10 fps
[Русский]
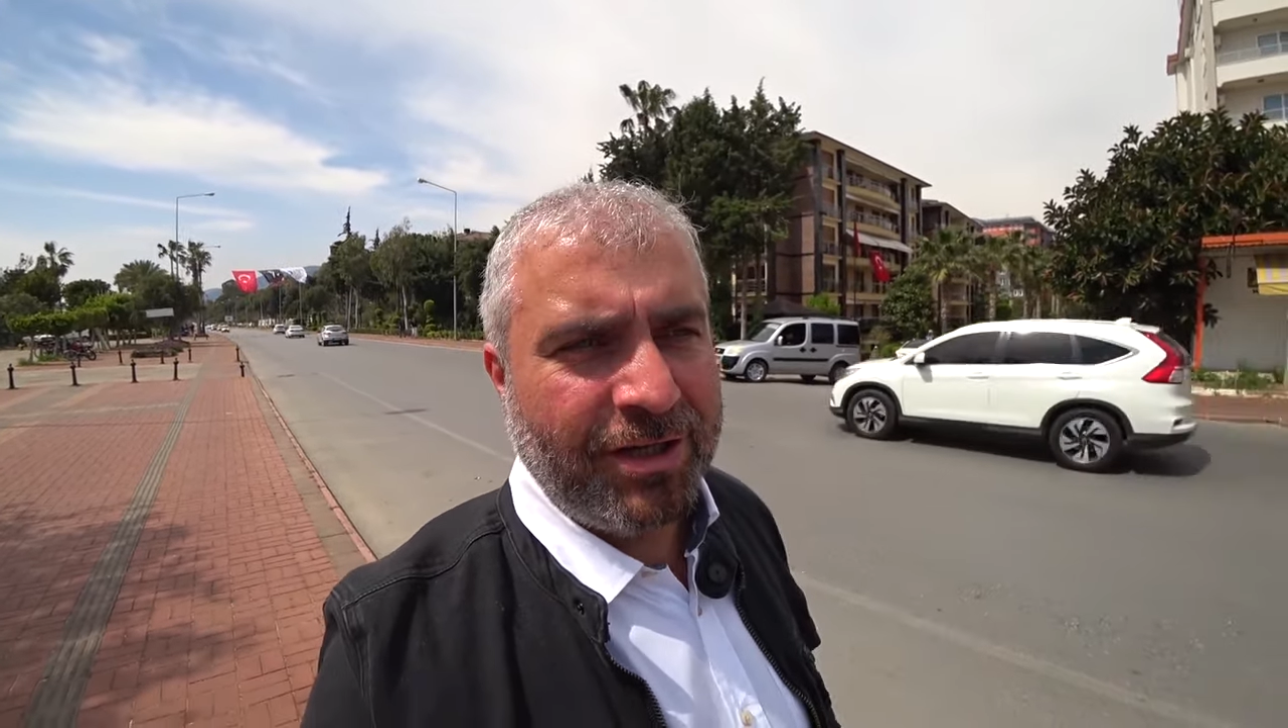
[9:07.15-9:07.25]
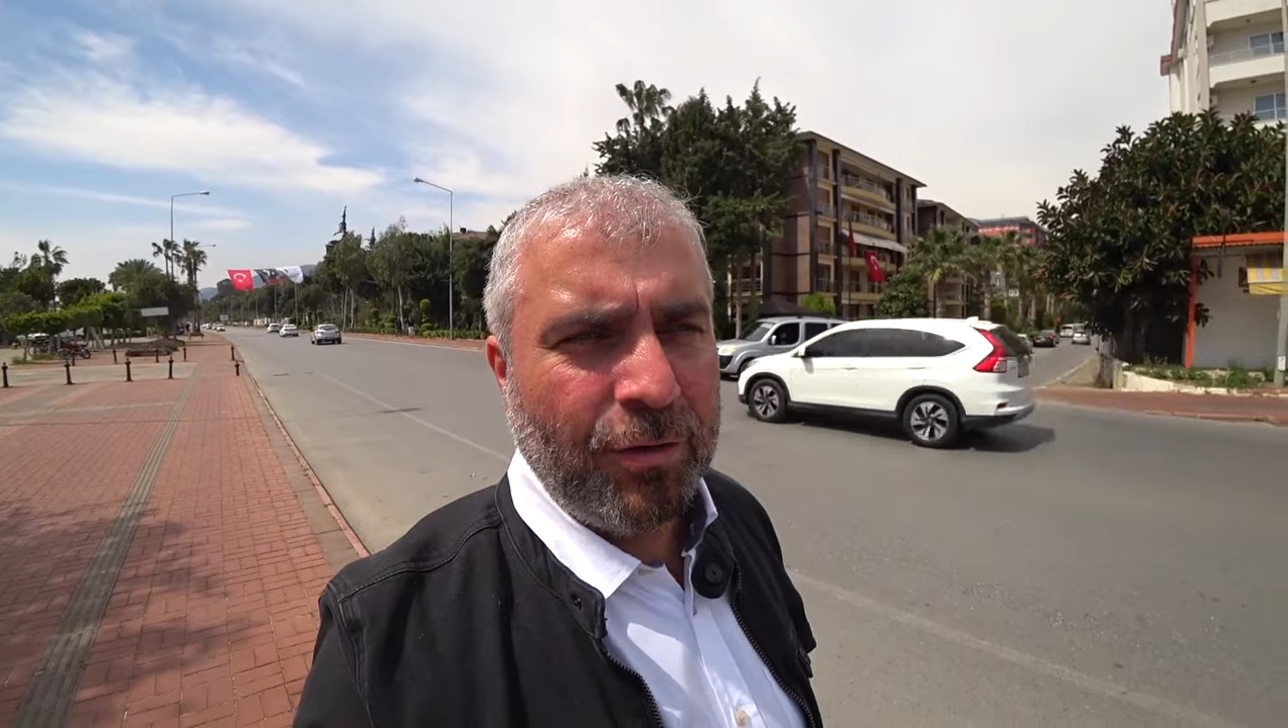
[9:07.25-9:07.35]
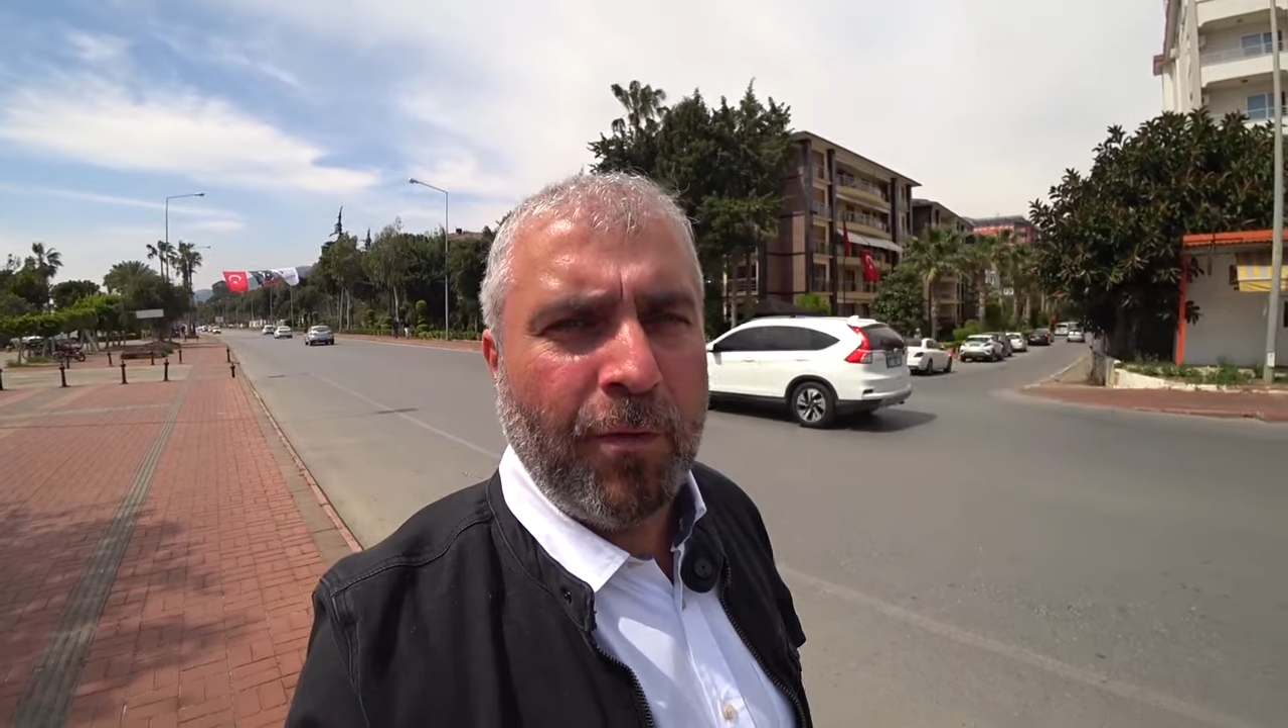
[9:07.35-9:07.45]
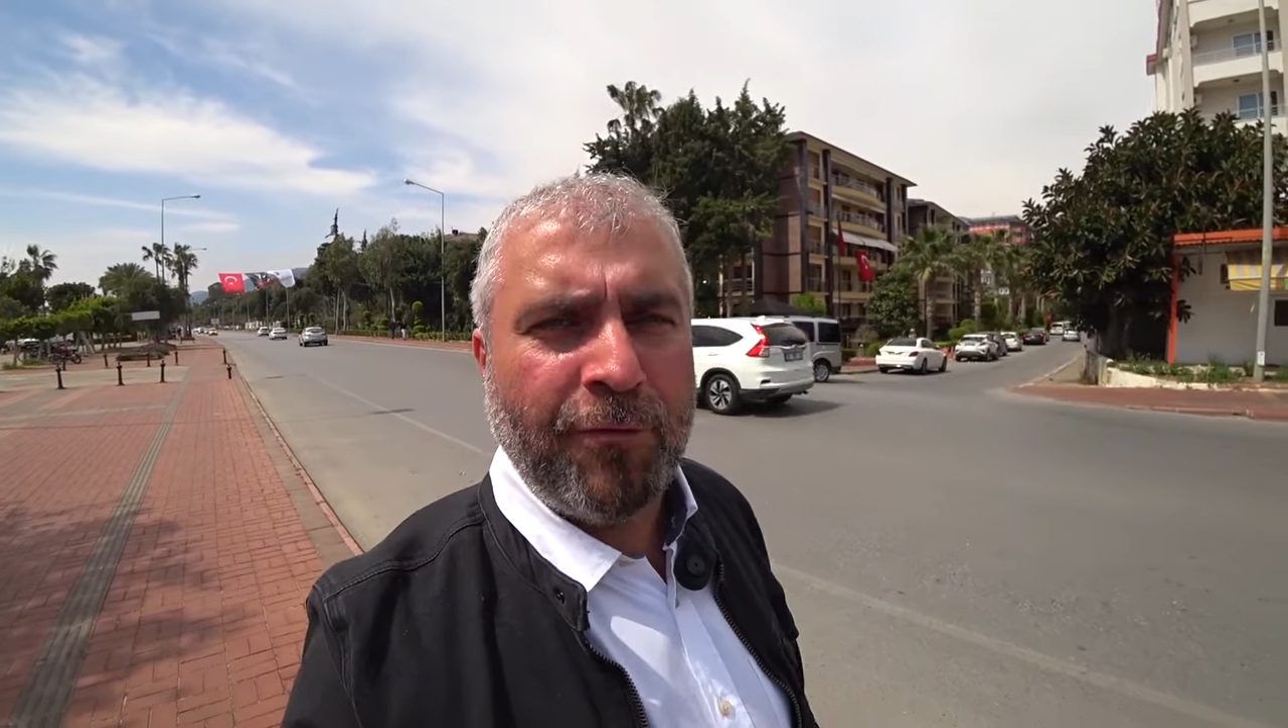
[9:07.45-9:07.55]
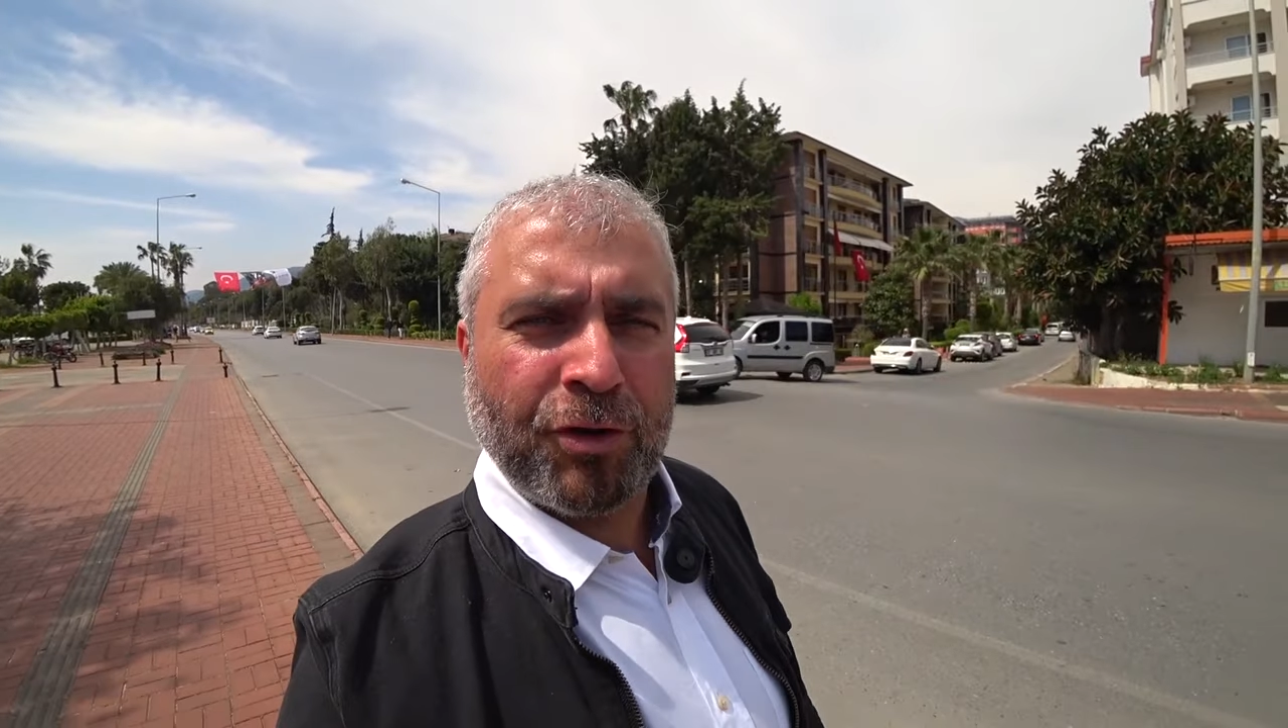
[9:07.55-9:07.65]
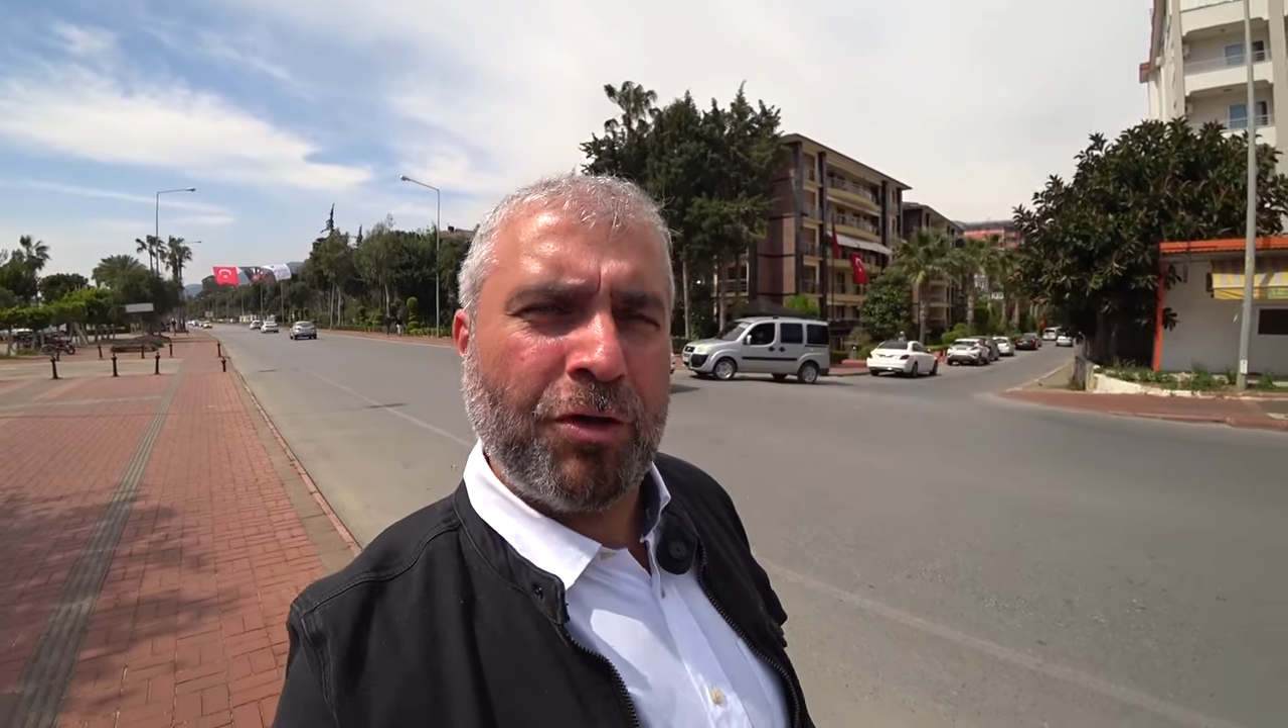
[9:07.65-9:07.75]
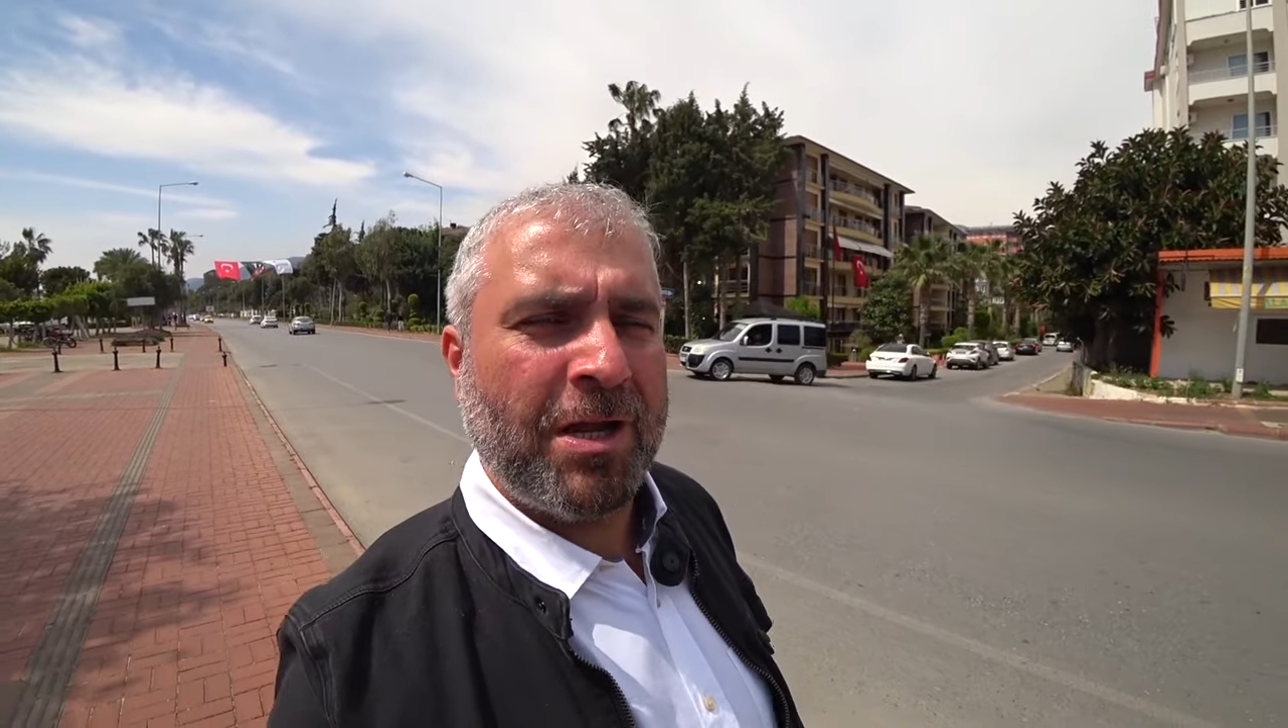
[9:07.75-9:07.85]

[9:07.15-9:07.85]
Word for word: любовь никто не